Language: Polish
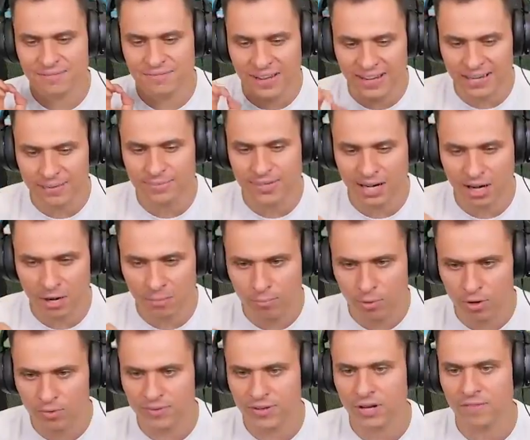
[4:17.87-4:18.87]
fanem Dragon
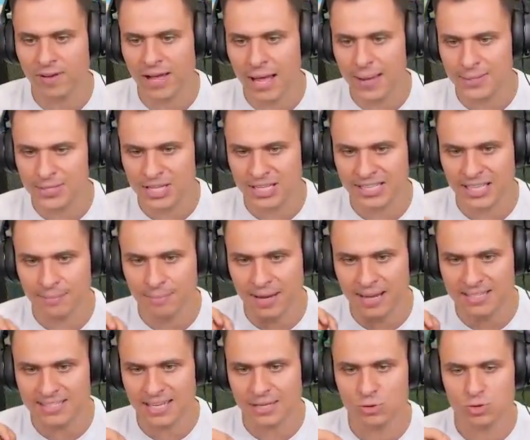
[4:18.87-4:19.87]
Ball, wychowałem się na tej
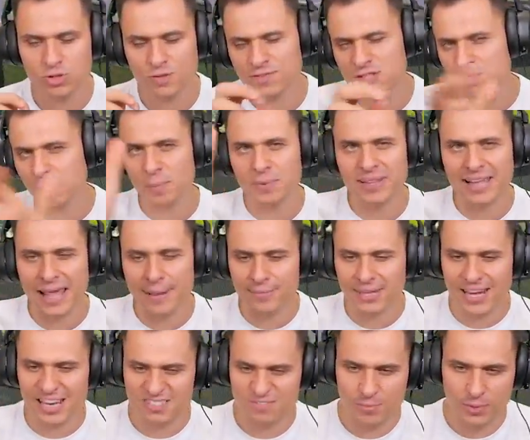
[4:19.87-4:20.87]
bajce, już to wspominałem
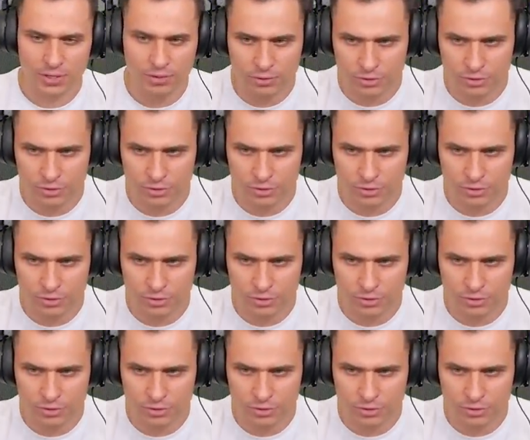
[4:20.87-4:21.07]
nieraz w moich